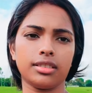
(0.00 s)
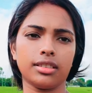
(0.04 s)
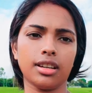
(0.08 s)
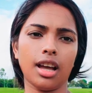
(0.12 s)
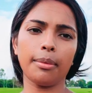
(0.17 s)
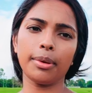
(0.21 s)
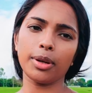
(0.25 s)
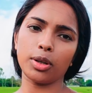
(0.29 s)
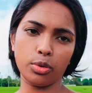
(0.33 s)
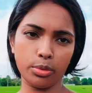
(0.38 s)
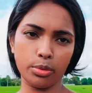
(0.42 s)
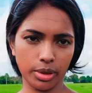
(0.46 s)

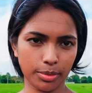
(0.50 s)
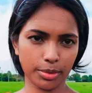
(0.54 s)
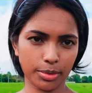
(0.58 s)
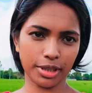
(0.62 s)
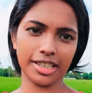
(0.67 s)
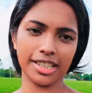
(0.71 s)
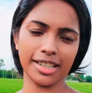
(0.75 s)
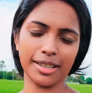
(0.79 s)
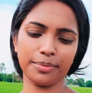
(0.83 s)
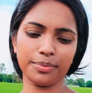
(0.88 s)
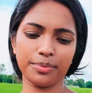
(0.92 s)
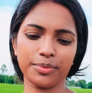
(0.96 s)
আবার ঘুমিয়ে
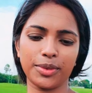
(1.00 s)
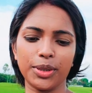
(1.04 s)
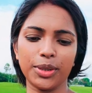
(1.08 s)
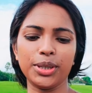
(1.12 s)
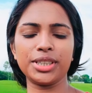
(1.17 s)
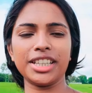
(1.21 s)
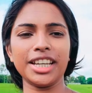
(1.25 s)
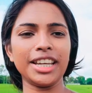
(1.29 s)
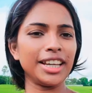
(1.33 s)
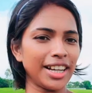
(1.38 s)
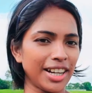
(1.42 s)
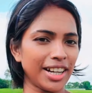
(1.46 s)
পড়েছিলাম তো
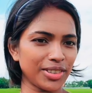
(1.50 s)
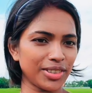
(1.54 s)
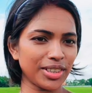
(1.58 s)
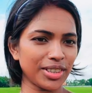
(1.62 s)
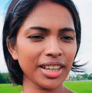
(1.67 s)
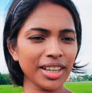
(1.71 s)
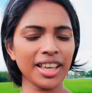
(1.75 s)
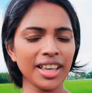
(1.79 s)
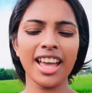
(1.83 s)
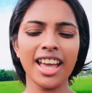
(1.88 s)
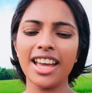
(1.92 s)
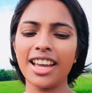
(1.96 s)
সেই কারণে
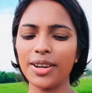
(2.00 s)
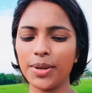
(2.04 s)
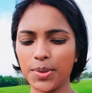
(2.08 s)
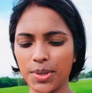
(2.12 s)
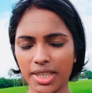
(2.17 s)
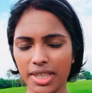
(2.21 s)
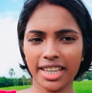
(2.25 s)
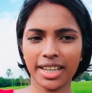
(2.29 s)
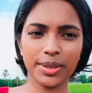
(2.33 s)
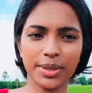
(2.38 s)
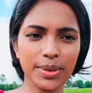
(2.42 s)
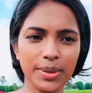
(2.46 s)

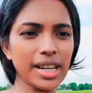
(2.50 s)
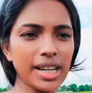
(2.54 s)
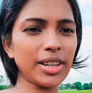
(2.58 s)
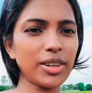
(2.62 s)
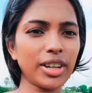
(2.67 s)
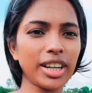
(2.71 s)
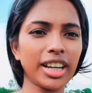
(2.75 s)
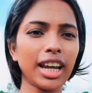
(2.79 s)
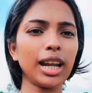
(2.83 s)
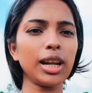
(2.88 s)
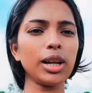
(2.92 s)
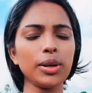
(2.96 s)
উঠতে একটু লেট
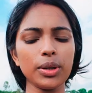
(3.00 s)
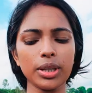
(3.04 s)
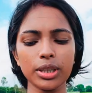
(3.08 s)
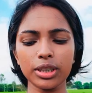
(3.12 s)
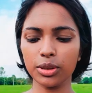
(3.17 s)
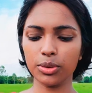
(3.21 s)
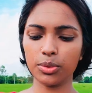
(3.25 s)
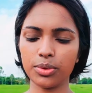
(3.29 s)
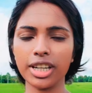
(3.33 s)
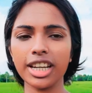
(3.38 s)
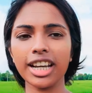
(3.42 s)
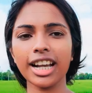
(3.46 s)
হয়ে গেল ওই তো
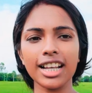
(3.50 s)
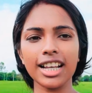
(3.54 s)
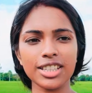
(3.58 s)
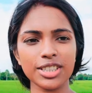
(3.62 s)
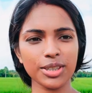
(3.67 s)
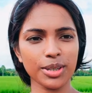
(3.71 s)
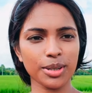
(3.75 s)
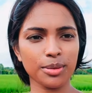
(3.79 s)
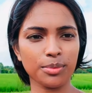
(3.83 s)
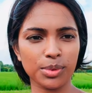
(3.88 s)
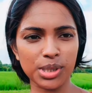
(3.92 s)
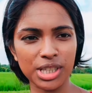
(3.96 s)
উঠে
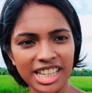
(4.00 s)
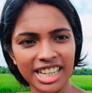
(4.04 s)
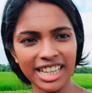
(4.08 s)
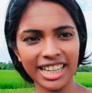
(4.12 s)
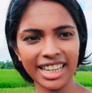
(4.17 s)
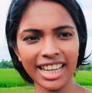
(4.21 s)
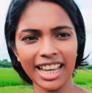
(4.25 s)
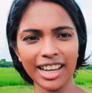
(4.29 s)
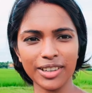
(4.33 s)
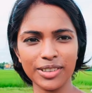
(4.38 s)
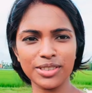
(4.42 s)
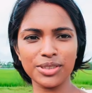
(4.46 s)
কাজকর্ম সেরে
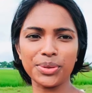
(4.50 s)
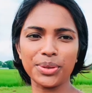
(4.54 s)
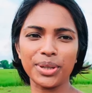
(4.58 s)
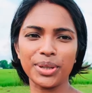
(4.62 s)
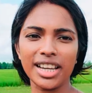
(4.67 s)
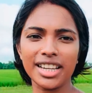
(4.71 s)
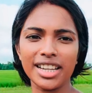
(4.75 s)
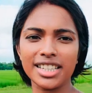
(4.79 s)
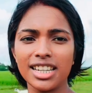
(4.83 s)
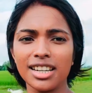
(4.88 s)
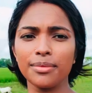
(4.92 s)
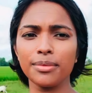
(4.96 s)
এখন চলে
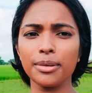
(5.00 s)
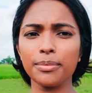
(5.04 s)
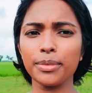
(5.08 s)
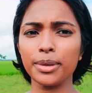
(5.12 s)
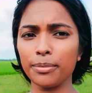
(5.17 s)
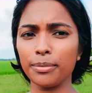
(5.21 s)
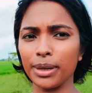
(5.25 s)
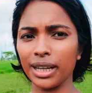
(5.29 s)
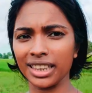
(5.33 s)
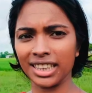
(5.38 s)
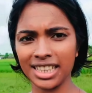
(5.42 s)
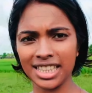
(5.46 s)
আসলাম আমার
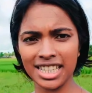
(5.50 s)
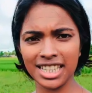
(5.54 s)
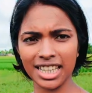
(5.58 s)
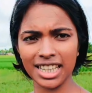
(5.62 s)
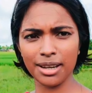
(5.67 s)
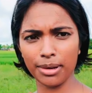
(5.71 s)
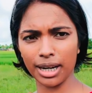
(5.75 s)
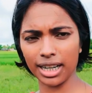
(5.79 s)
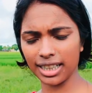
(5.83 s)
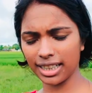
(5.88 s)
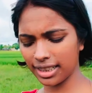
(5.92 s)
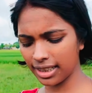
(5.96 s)
বাতাসিকে
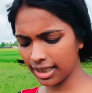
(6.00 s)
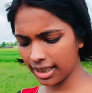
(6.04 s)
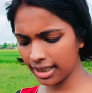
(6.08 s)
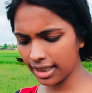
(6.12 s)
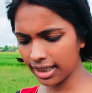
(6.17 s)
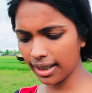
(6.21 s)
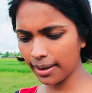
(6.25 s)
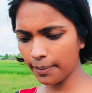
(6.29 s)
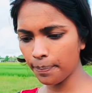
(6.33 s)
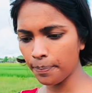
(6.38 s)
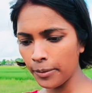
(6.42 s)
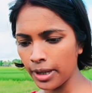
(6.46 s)
মাঠে দিয়ে
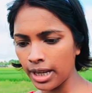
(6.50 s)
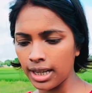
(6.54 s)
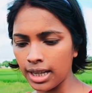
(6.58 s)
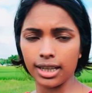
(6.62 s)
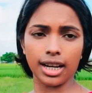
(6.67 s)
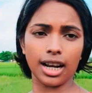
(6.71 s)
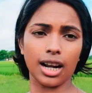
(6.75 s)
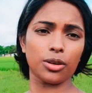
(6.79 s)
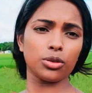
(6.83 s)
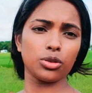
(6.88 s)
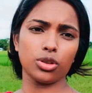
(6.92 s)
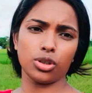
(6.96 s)
দিলাম
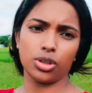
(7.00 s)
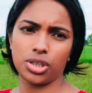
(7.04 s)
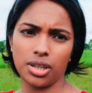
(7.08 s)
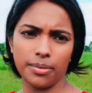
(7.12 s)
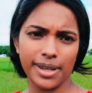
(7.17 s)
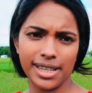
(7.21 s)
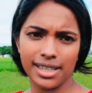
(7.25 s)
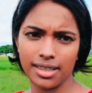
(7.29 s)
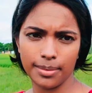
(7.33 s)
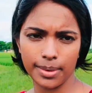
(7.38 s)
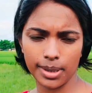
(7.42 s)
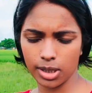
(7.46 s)
কারণ দশটা
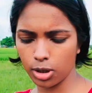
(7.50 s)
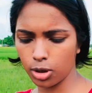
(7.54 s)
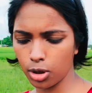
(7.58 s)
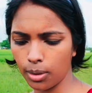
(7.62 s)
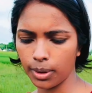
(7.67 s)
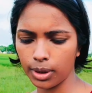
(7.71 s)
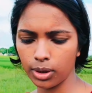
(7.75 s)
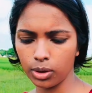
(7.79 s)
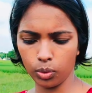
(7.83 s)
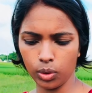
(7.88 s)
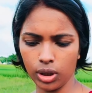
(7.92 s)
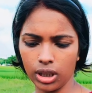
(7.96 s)
বাজতে বাজতে তো আবার
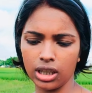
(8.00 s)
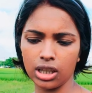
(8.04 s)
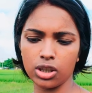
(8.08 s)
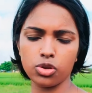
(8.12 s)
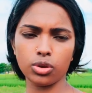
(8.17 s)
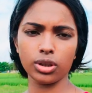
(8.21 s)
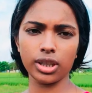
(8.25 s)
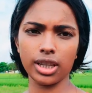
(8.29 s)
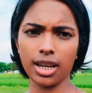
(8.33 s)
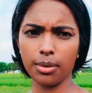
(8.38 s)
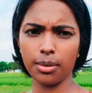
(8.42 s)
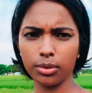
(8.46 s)
তুলে নিয়ে
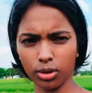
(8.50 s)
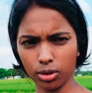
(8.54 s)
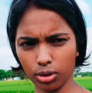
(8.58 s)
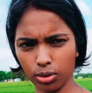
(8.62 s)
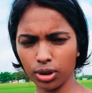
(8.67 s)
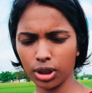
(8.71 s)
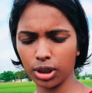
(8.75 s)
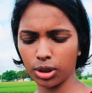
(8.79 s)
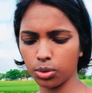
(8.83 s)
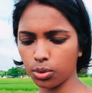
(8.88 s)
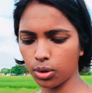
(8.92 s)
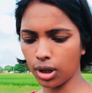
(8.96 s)
চলে যাবো তখন
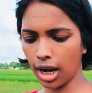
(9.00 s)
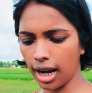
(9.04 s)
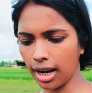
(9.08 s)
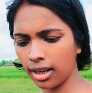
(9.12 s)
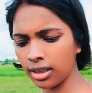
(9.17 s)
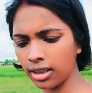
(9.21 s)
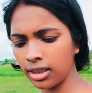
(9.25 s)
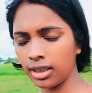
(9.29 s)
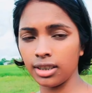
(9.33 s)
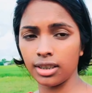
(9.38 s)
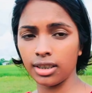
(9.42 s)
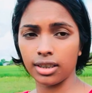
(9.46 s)
একটু খাক
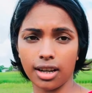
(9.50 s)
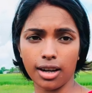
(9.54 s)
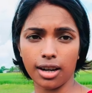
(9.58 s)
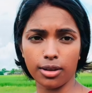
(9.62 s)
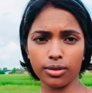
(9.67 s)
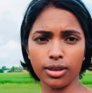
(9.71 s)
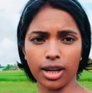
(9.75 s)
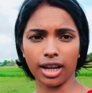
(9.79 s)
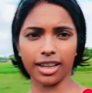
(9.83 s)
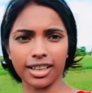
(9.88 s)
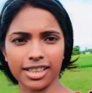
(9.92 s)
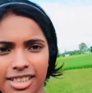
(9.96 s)
কারণ
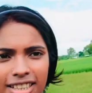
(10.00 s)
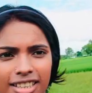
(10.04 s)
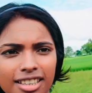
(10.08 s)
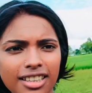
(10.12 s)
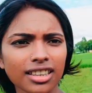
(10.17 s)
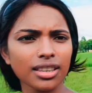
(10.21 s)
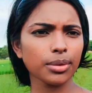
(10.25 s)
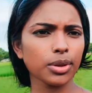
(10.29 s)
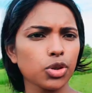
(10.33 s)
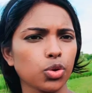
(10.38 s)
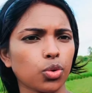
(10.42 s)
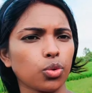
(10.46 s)
আকাশটা দেখতে
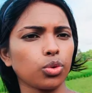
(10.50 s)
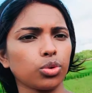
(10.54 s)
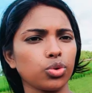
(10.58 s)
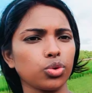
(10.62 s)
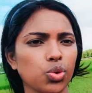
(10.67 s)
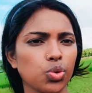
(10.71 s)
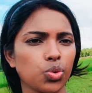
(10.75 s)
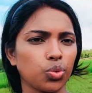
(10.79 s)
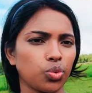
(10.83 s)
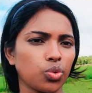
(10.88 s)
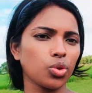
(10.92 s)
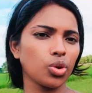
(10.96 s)
পাচ্ছ কত
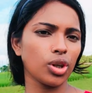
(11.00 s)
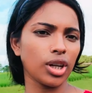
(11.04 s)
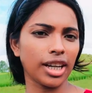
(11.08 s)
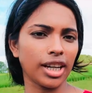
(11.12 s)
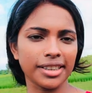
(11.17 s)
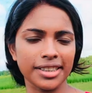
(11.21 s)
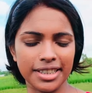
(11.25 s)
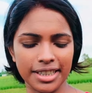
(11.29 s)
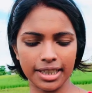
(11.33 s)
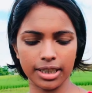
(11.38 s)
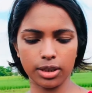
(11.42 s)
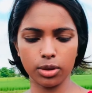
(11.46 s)
সুন্দর
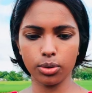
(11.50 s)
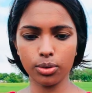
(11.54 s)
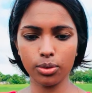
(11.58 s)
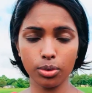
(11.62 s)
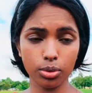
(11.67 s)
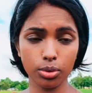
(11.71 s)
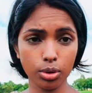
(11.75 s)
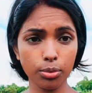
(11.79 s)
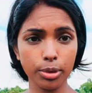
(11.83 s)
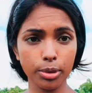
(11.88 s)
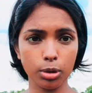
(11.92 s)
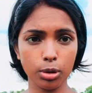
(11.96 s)
লাগছে তো
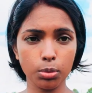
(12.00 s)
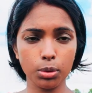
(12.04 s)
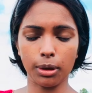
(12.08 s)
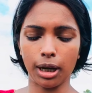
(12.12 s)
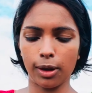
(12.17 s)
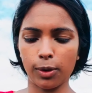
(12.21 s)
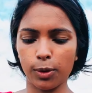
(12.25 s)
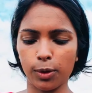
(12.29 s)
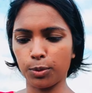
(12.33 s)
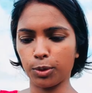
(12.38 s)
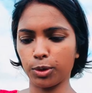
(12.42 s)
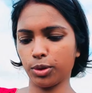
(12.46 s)
রোদও বেরোবে
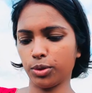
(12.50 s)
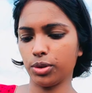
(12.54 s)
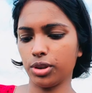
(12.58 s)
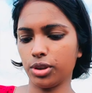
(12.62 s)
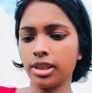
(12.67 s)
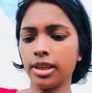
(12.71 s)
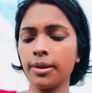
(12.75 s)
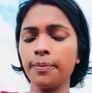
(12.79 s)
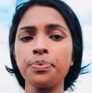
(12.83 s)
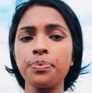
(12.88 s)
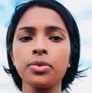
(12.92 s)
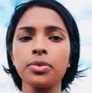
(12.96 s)
ভালোই মনে হচ্ছে
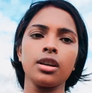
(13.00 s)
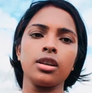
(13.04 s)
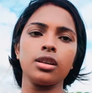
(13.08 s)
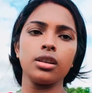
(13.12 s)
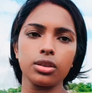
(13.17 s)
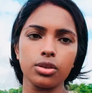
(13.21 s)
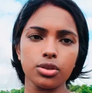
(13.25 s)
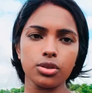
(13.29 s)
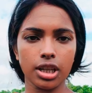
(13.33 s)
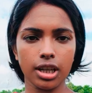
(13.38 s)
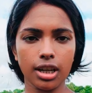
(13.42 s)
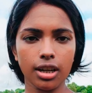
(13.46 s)

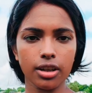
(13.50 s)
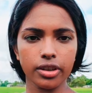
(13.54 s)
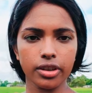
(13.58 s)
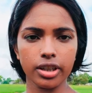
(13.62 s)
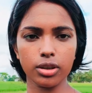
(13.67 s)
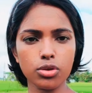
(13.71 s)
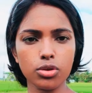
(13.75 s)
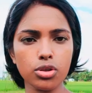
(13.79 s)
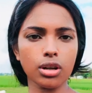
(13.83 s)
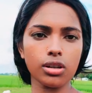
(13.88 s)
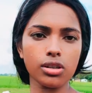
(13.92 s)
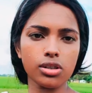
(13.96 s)
তো সে কারণে একটু
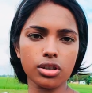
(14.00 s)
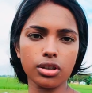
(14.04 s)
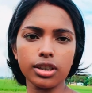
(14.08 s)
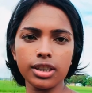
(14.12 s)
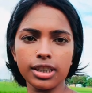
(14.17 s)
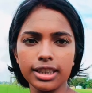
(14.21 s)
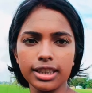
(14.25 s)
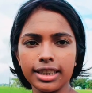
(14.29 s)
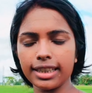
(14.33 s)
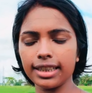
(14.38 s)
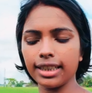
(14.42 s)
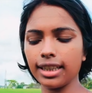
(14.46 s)
সকাল সকালে
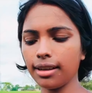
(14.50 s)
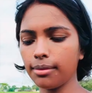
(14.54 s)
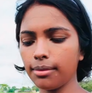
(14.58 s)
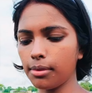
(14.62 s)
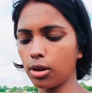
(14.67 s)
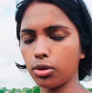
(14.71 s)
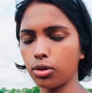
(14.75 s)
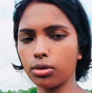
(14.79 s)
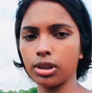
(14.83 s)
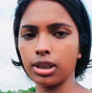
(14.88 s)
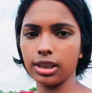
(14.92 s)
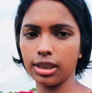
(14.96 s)
দিয়ে দিলাম আর
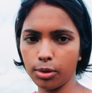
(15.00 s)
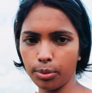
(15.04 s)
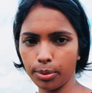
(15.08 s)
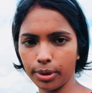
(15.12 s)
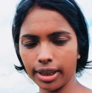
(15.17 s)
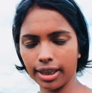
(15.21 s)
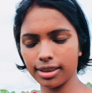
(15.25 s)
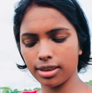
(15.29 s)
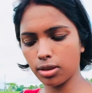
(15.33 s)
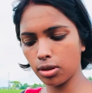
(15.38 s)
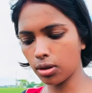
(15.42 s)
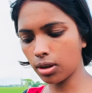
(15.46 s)
খিদেও পেয়ে
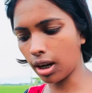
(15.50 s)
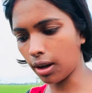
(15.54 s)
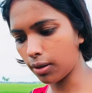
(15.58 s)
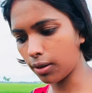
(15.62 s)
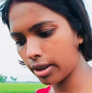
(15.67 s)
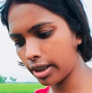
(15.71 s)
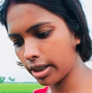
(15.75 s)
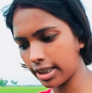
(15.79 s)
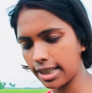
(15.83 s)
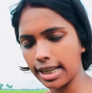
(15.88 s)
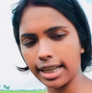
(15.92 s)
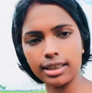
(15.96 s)
গেছিলো খাওয়া
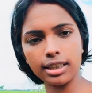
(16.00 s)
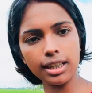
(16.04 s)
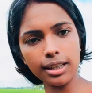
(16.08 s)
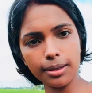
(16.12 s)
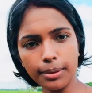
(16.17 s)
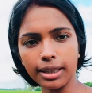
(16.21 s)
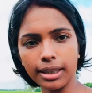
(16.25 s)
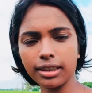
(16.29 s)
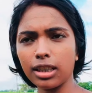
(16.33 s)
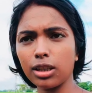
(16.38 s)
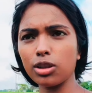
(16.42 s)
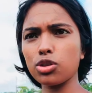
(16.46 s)
হয়ে গেছে এক খেলা
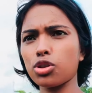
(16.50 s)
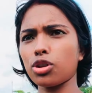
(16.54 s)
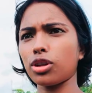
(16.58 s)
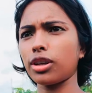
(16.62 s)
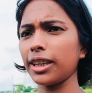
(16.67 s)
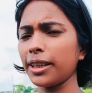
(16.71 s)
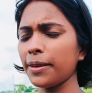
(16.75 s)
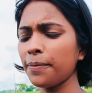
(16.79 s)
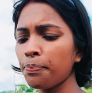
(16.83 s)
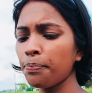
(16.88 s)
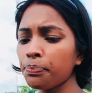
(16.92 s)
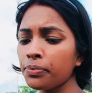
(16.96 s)
ভাত খেলো সকালে
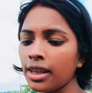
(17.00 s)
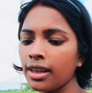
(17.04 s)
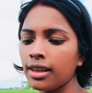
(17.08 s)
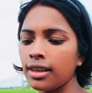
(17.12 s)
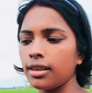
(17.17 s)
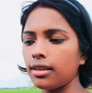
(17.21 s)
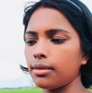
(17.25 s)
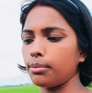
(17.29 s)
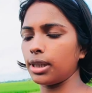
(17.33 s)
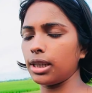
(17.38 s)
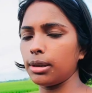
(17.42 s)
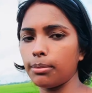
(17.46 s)

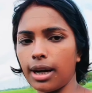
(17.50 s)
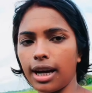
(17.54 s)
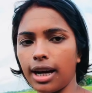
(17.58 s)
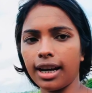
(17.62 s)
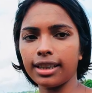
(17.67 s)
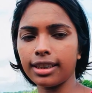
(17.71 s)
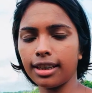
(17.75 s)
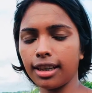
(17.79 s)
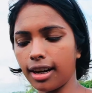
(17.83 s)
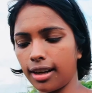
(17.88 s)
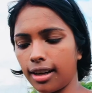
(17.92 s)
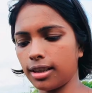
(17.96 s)
মানে ভাত
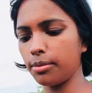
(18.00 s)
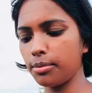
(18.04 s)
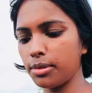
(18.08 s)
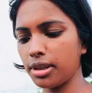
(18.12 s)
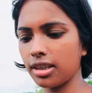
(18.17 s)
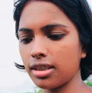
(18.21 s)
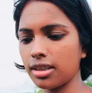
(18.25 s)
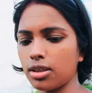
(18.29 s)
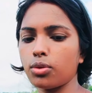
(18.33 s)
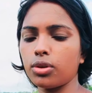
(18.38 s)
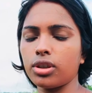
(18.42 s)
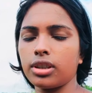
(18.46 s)
আর আটা
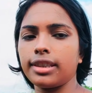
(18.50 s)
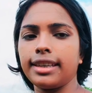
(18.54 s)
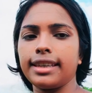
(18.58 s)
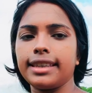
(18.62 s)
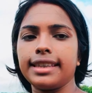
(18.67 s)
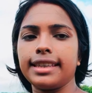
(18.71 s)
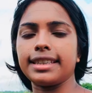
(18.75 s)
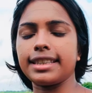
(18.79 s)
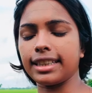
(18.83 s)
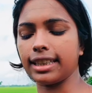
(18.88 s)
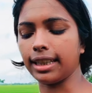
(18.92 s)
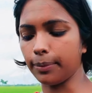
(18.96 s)
মিক্স করে দিয়ে
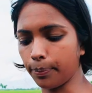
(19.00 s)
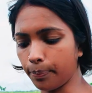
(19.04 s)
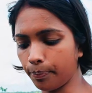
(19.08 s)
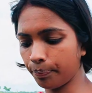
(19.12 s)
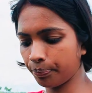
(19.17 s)
দিয়েছিলাম